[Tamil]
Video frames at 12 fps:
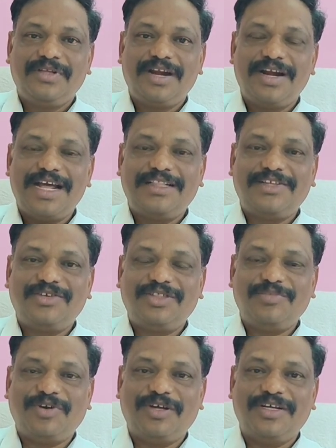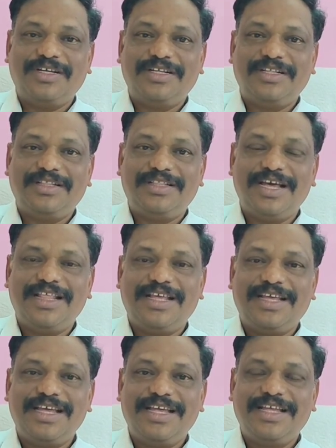ரெண்டாயிரத்தி இருபத்தி மூணு
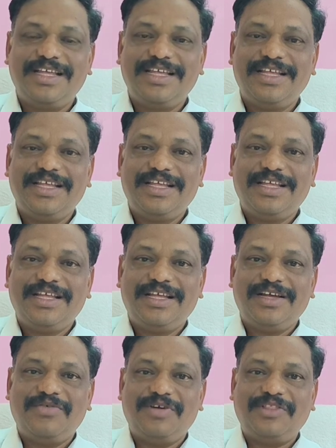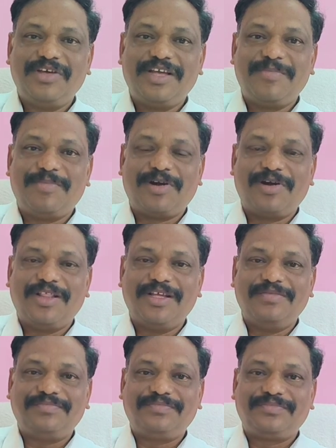தேதிக்கு ஒத்தி வைக்கப்பட்டுள்ளது